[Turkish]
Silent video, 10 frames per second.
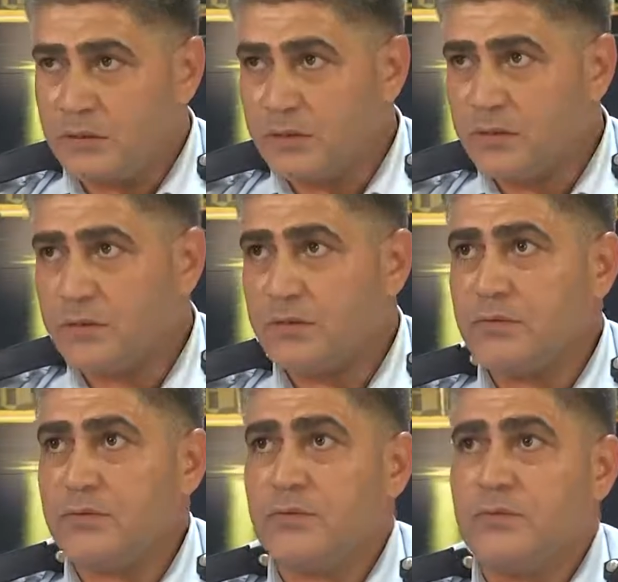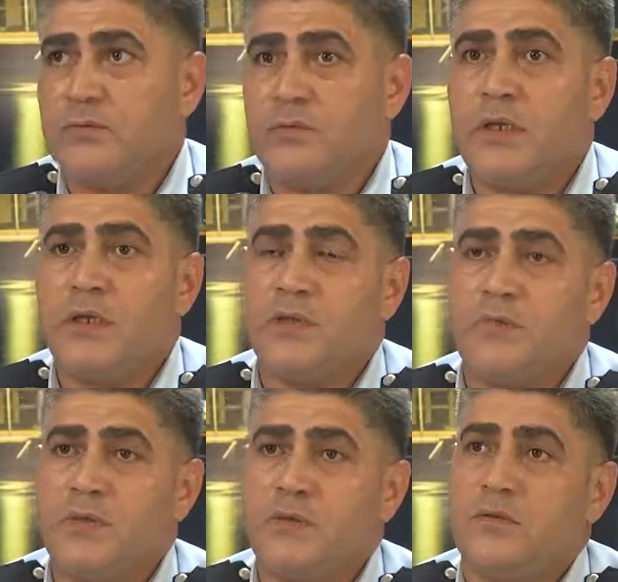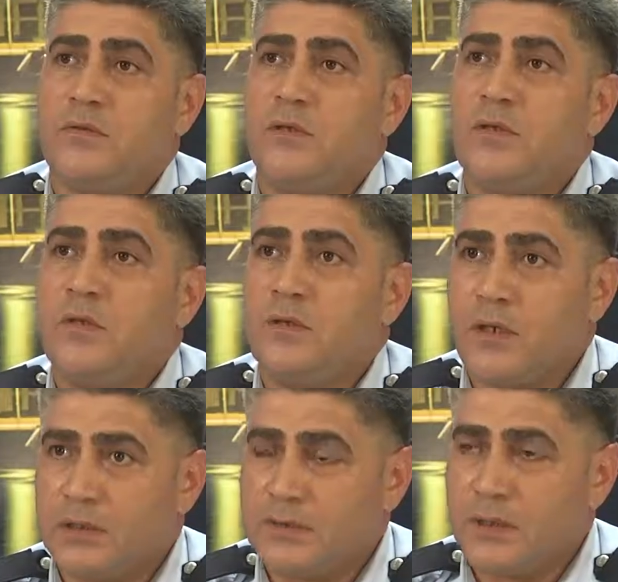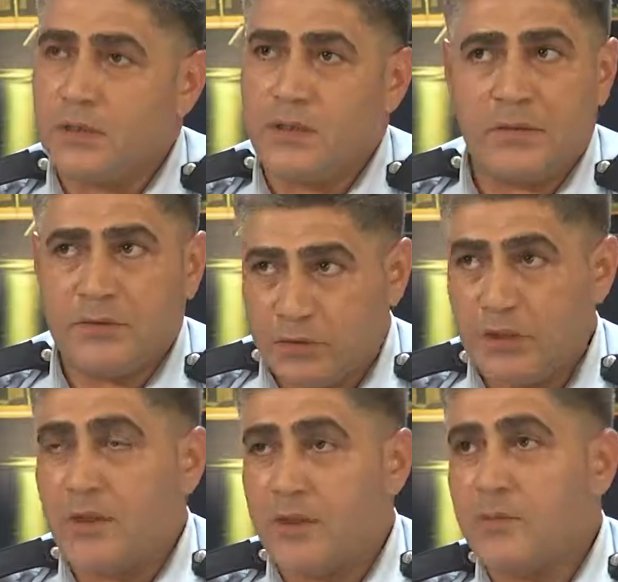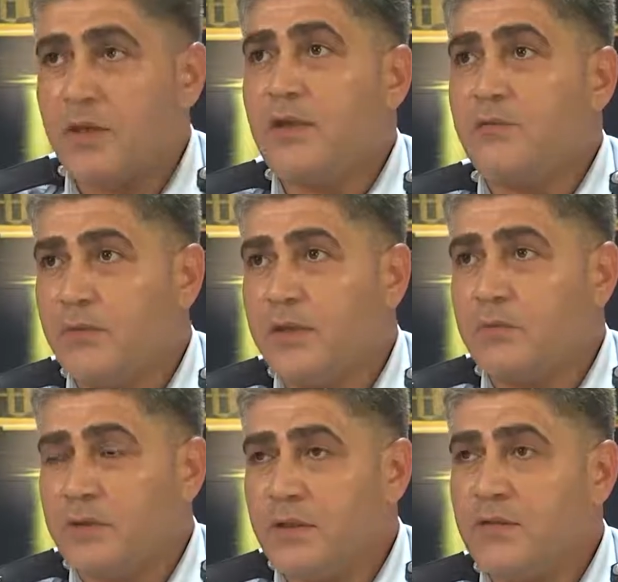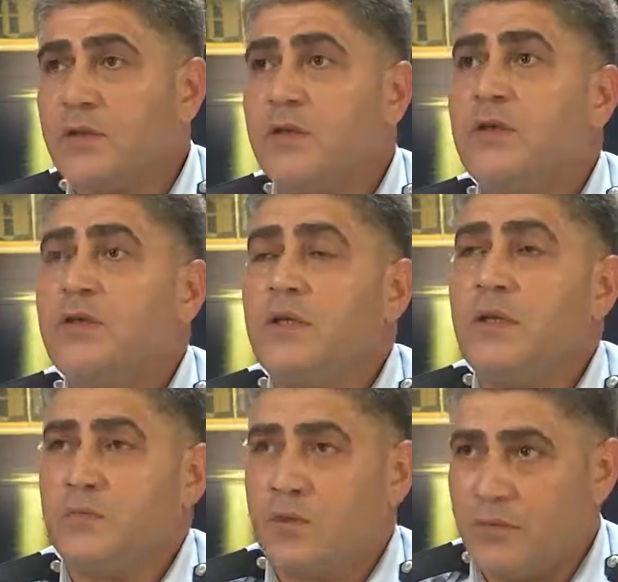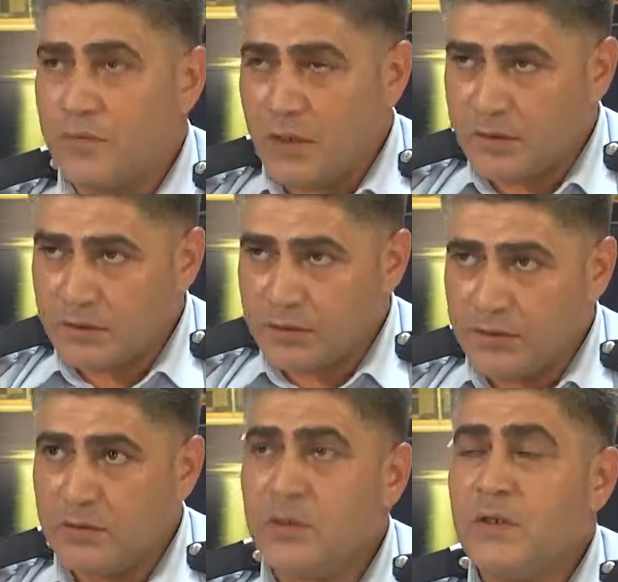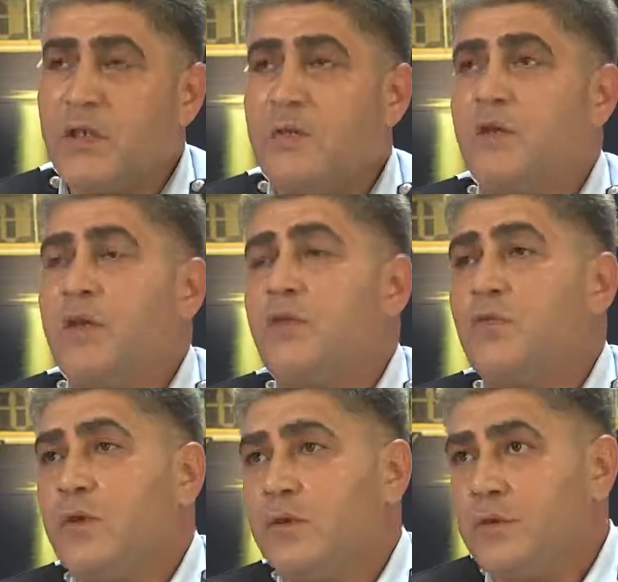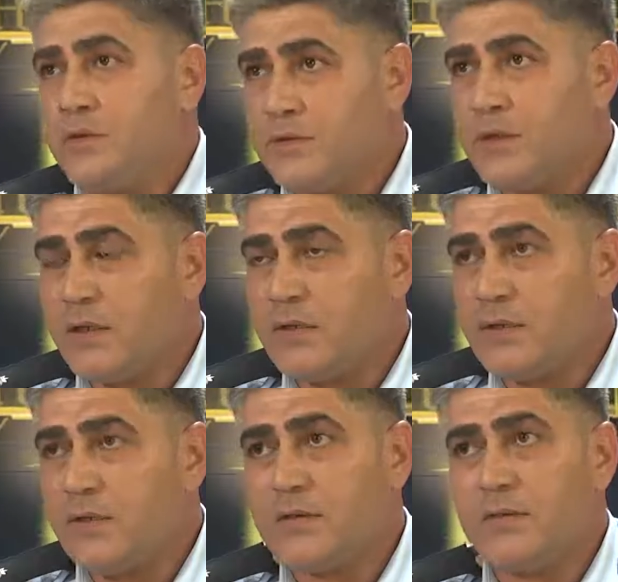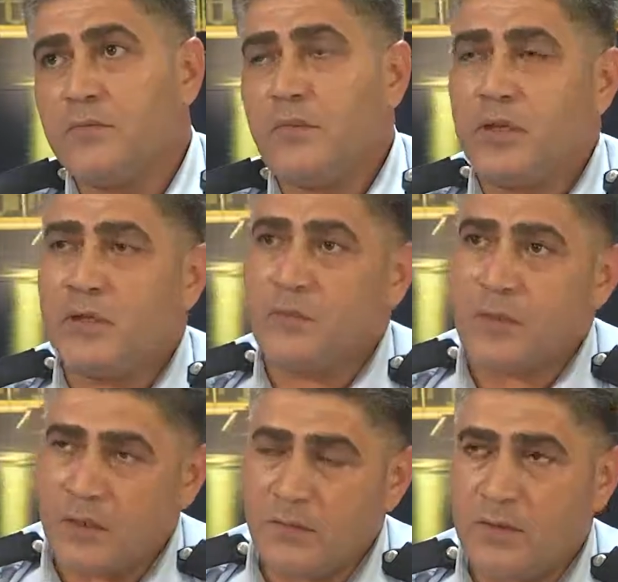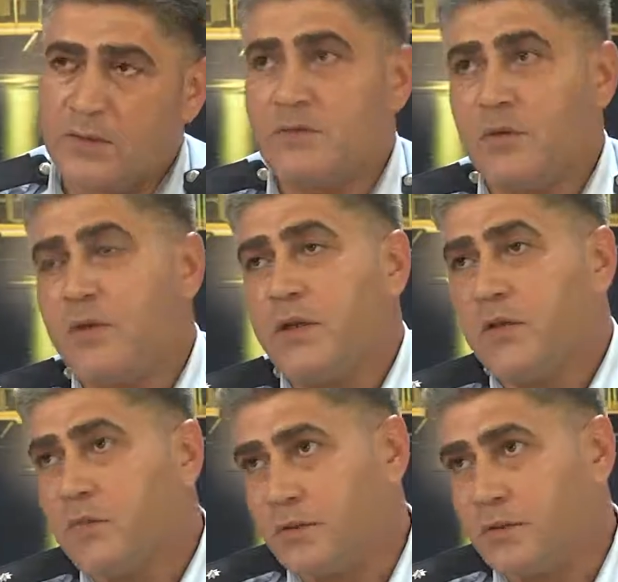E, herhangi bir aksakla inşallah meydan vermeden hem trafik akışını hem yaya güvenliğini sağlayarak bayram arifesini ve bayramı